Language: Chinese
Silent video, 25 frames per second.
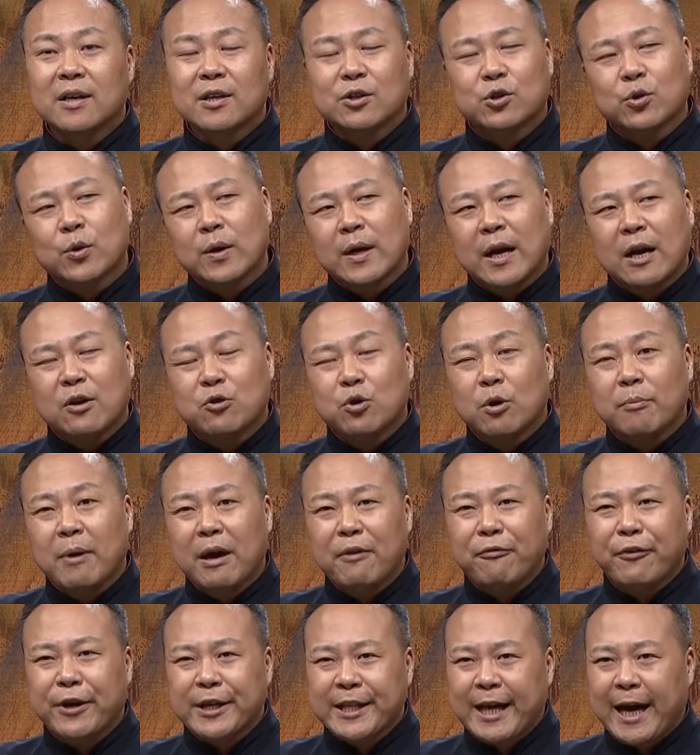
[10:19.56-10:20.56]
虽然说
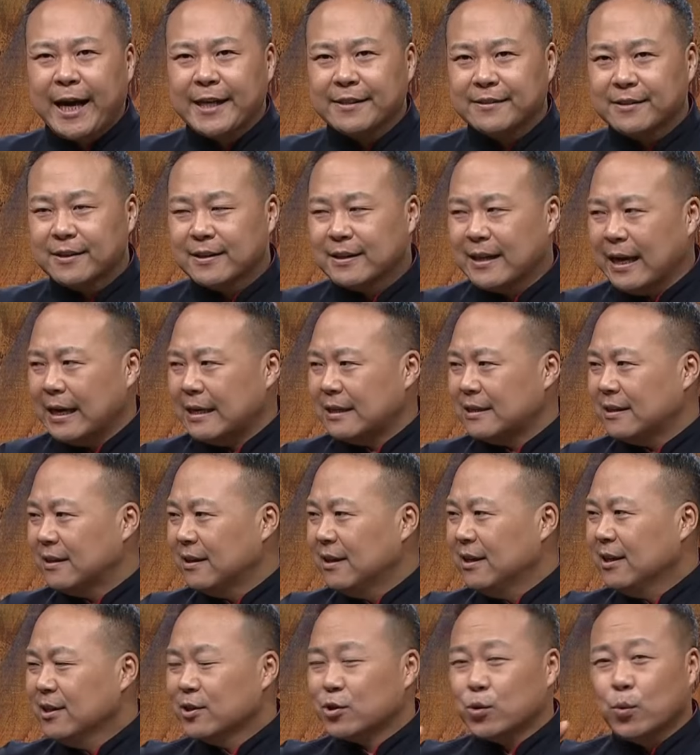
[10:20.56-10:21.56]
没废太子，但是
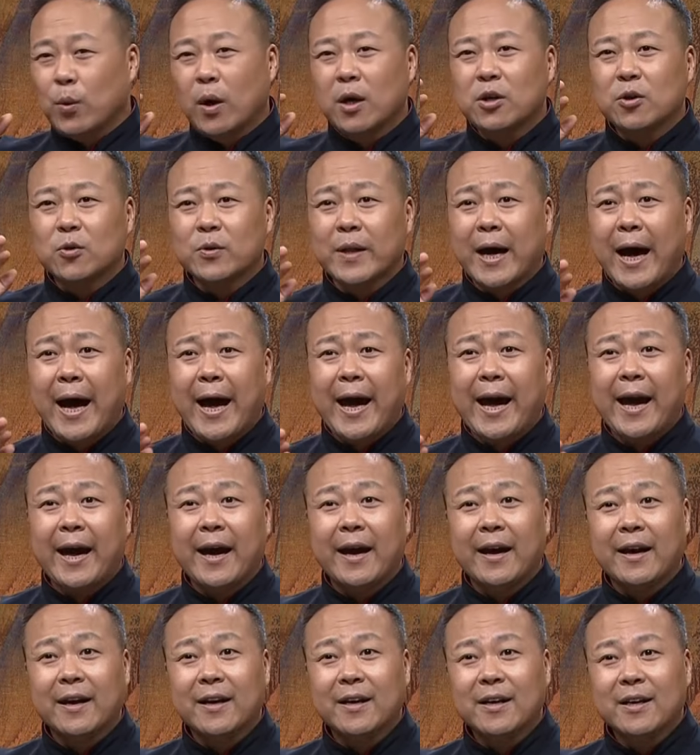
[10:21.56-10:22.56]
所有的
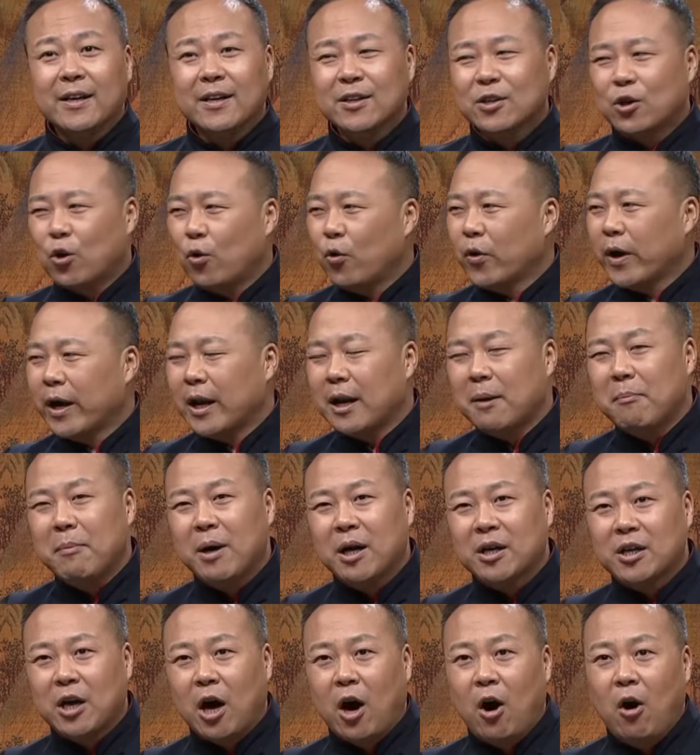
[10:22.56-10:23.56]
爱都给了
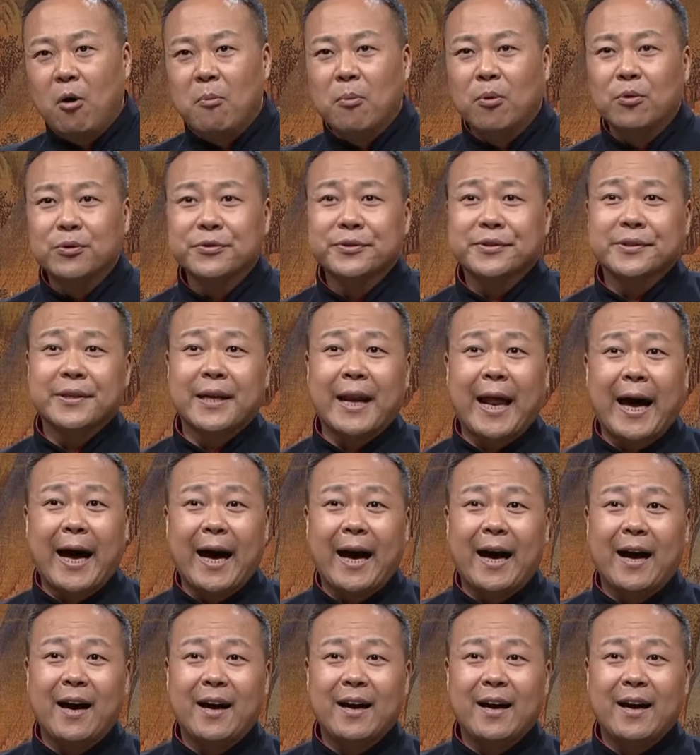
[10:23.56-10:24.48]
孟瑶母子了。